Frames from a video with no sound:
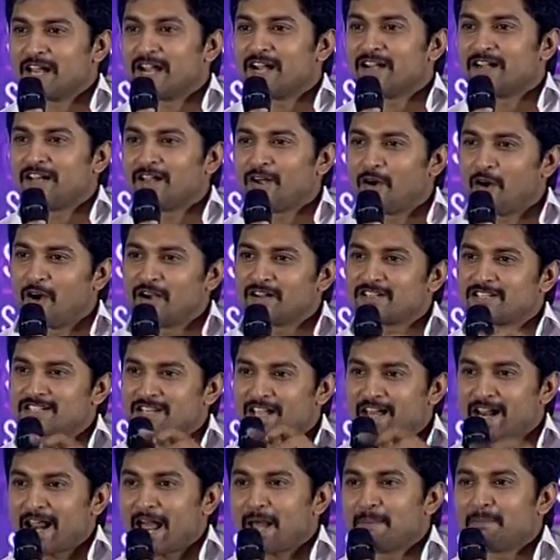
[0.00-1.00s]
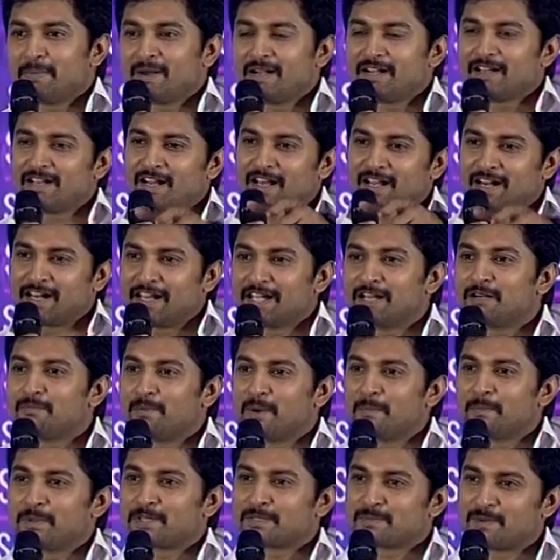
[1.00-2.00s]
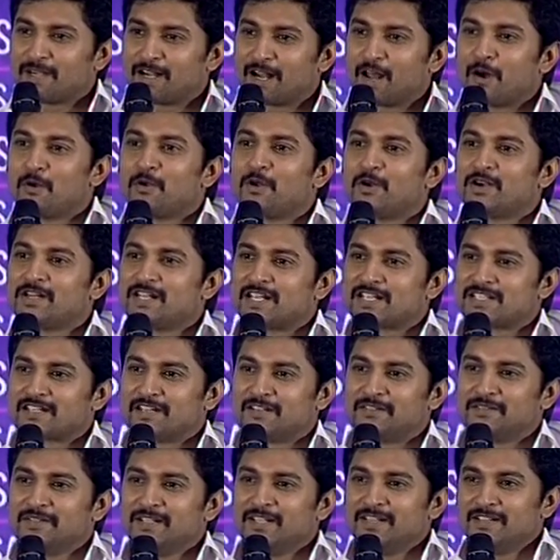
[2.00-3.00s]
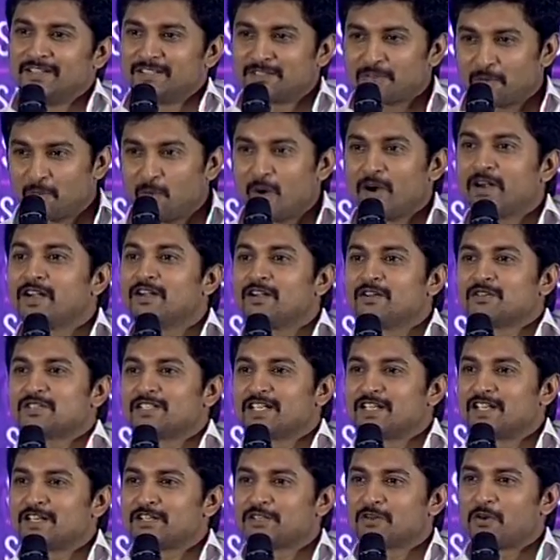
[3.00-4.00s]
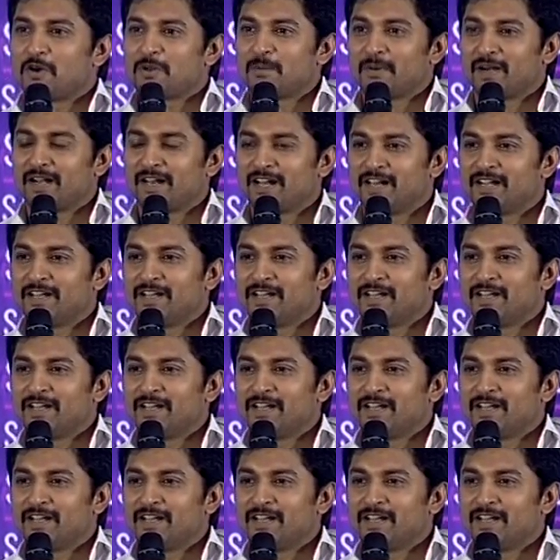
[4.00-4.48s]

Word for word: ఏంటి హాట్స్టార్ యాప్ ఏంటి నాకు లింక్ పంపించమని డౌన్లోడ్ చేశాను సో వాంటెడ్ టు సీ ద షో అనమాట